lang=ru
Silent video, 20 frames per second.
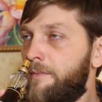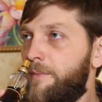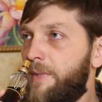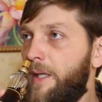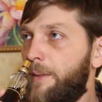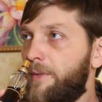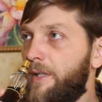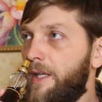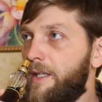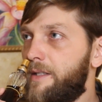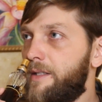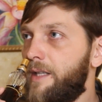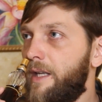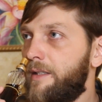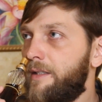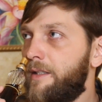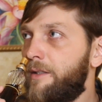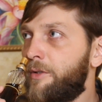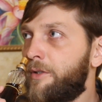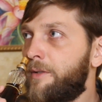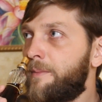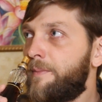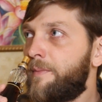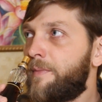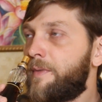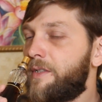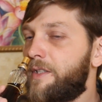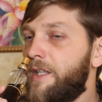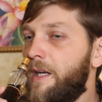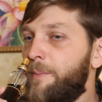прям на остатки вот
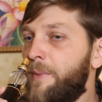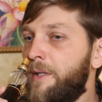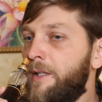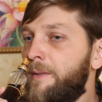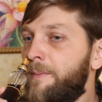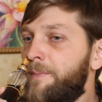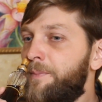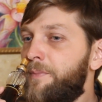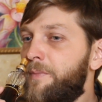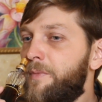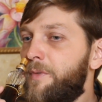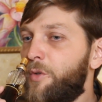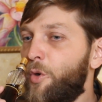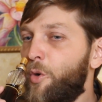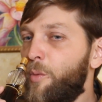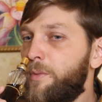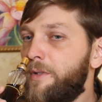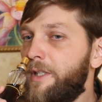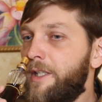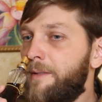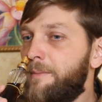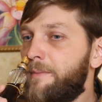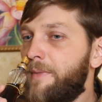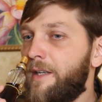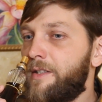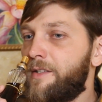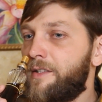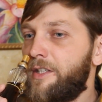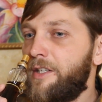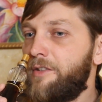запах теплой,
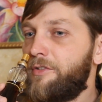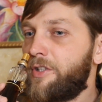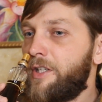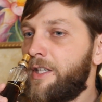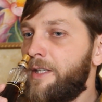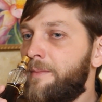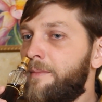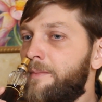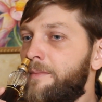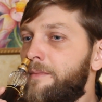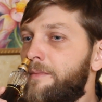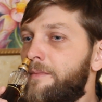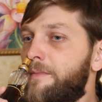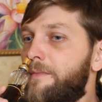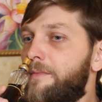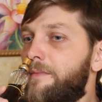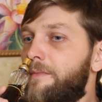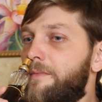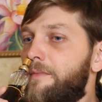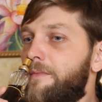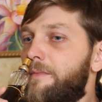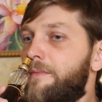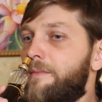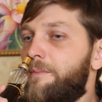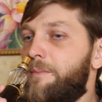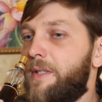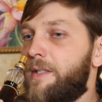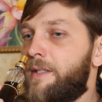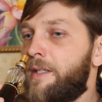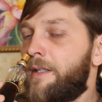остывшей
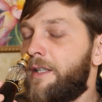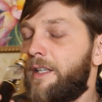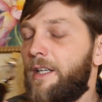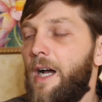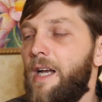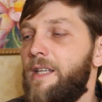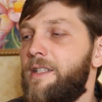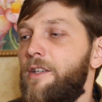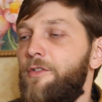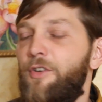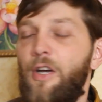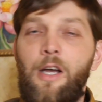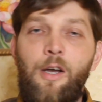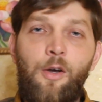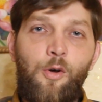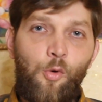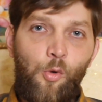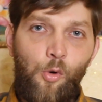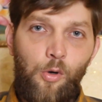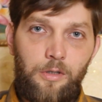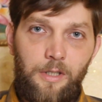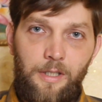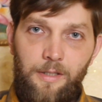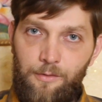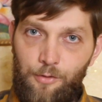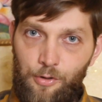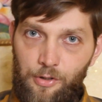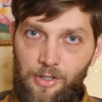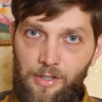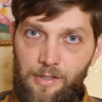без газов колы.
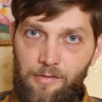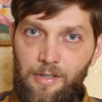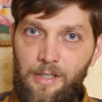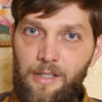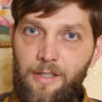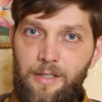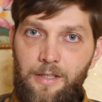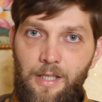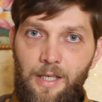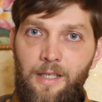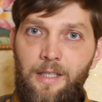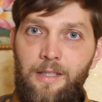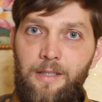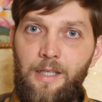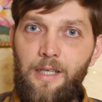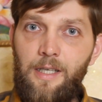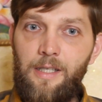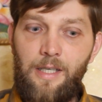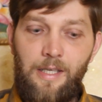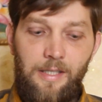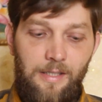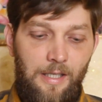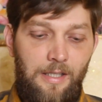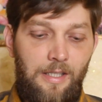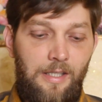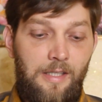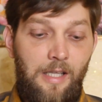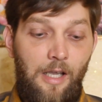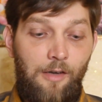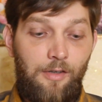Вот действительно так это и есть. Я
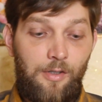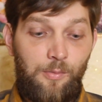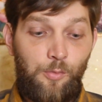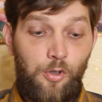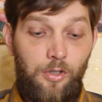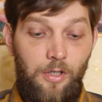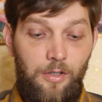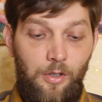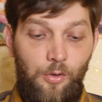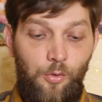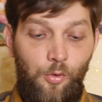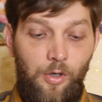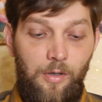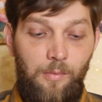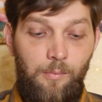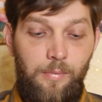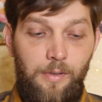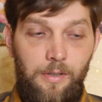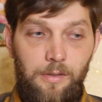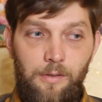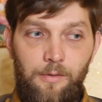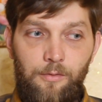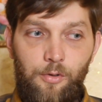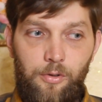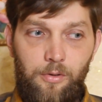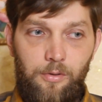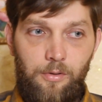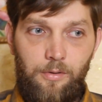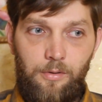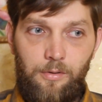не знаю, возможно, такое и было.
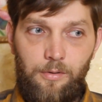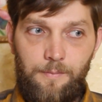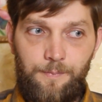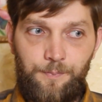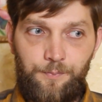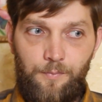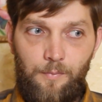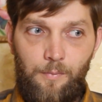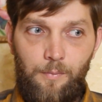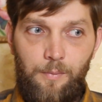Вот э,